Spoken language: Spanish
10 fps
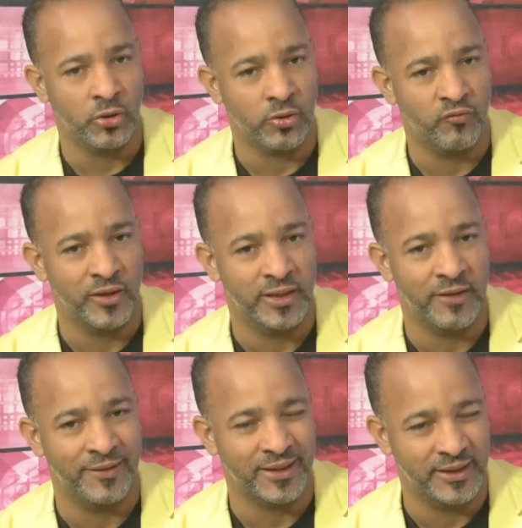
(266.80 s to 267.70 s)
creo que fue en
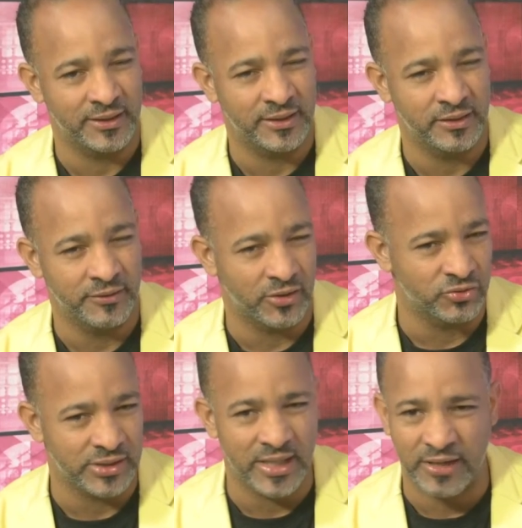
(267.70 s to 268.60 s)
Navarrete, Villa
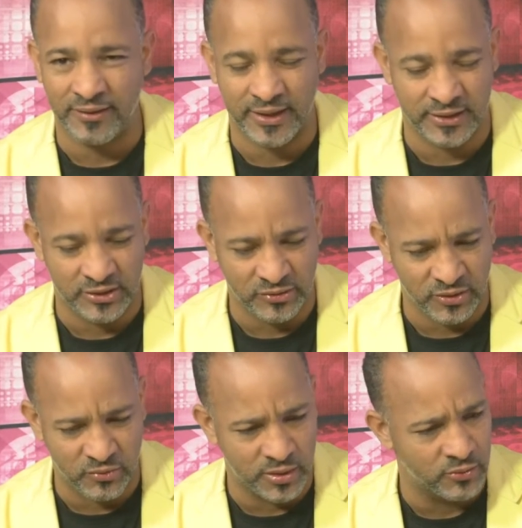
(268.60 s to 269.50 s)
González Navarrete, no
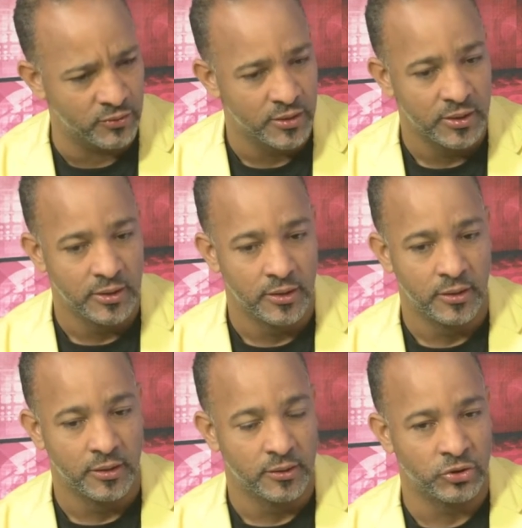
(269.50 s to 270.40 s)
recuerdo,
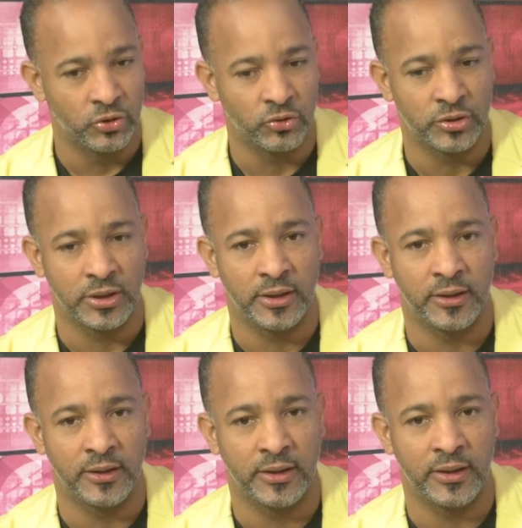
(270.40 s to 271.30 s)

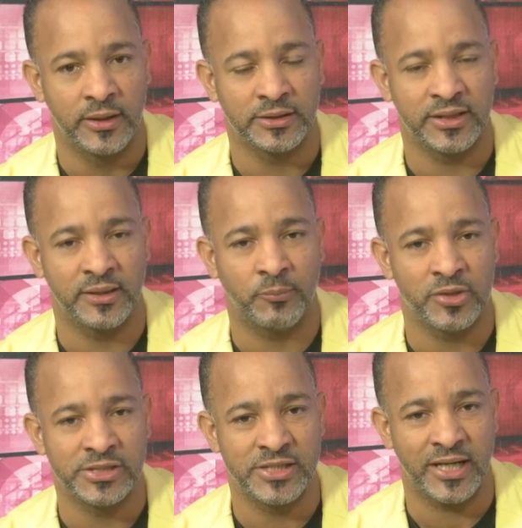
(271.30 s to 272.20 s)
donde ese
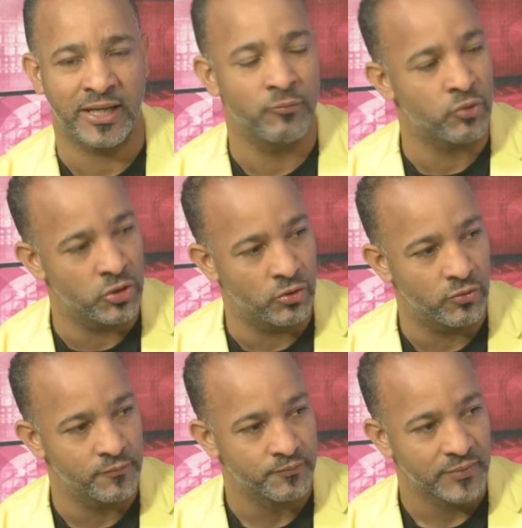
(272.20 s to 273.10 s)
policía que
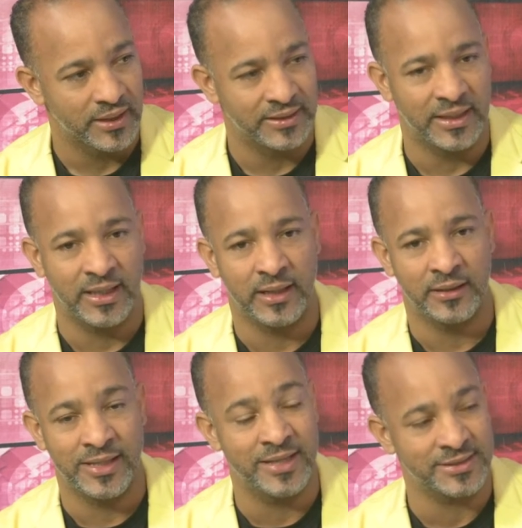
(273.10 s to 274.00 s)
murió de la
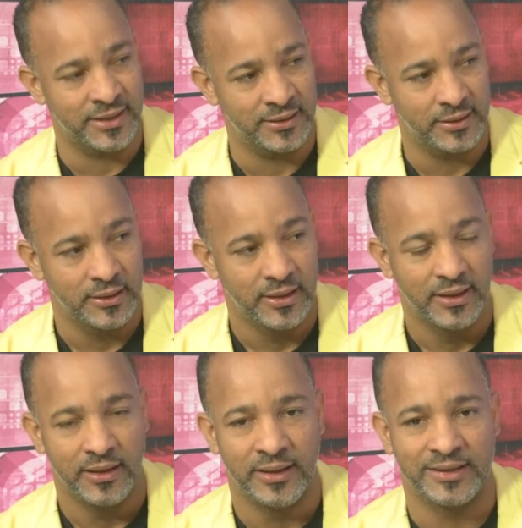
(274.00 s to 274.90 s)
DGCET
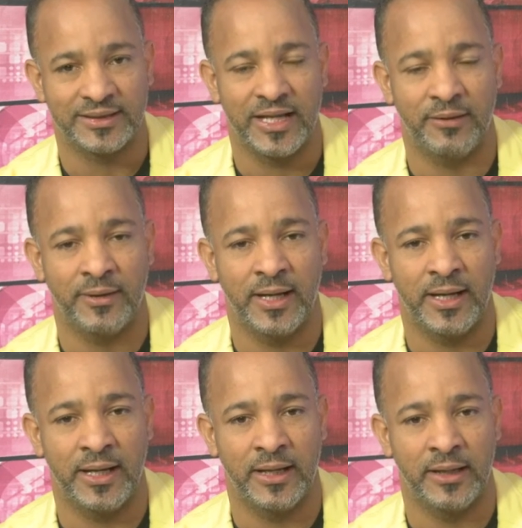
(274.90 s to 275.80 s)

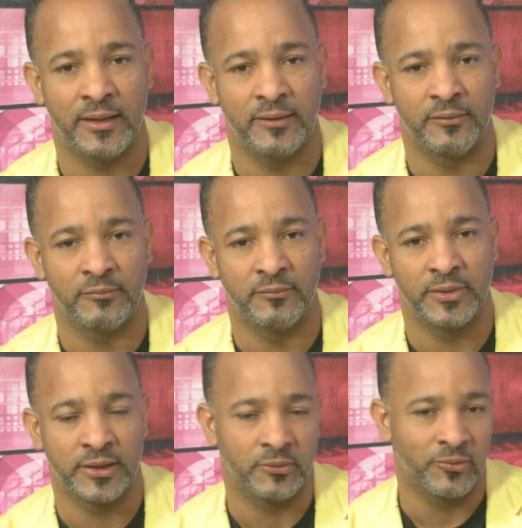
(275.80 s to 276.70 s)
estaba,
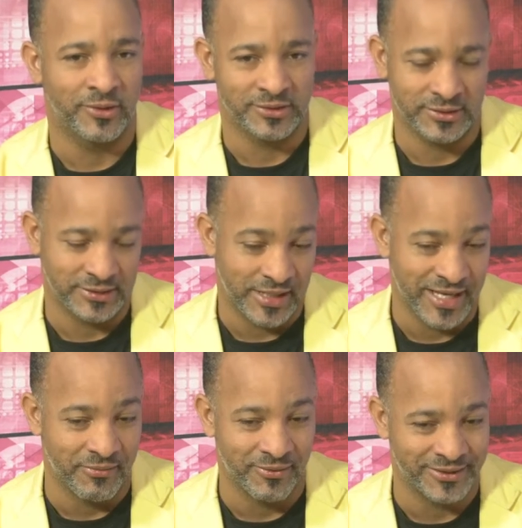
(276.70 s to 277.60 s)
eh, como se le
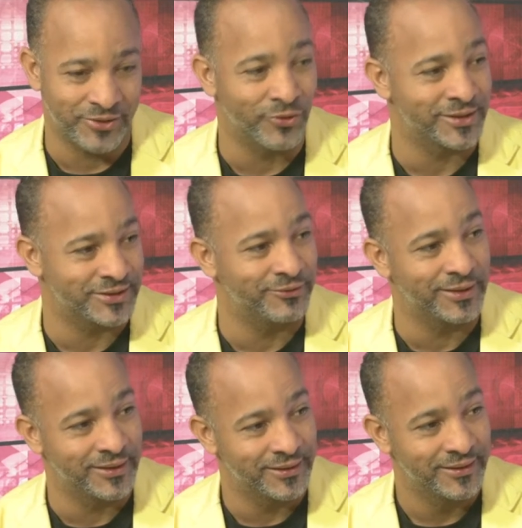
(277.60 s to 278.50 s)
llama, vestido de
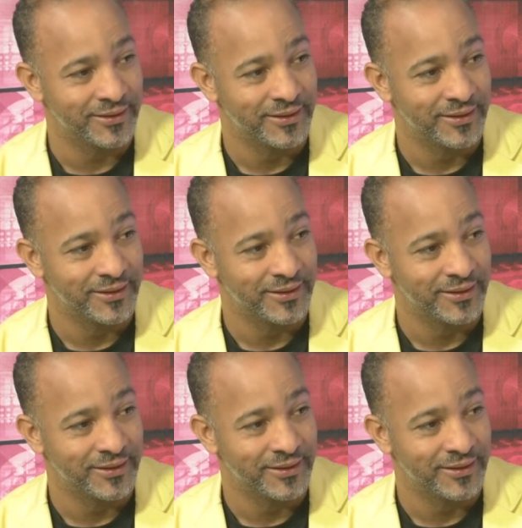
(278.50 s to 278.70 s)
civil,